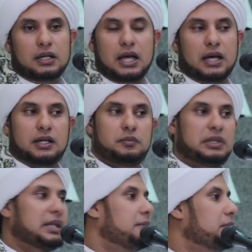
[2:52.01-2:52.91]
nggak akan
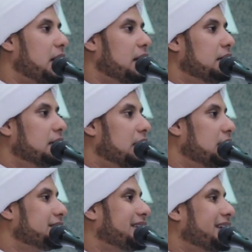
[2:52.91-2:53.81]
bertambah
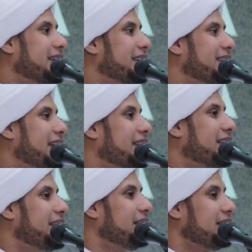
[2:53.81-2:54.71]
karena saking
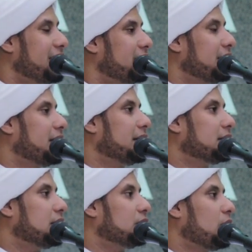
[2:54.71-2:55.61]
yakinnya dengan
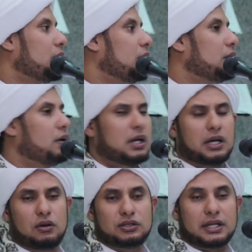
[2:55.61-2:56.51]
ketentuan Allah orang
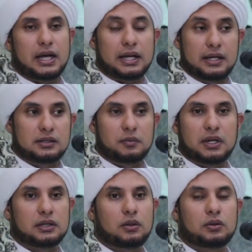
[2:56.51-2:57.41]
kalau sudah yakin
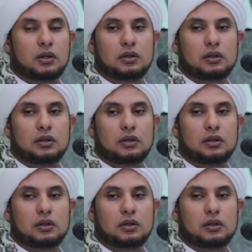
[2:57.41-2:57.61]
sama ketentuan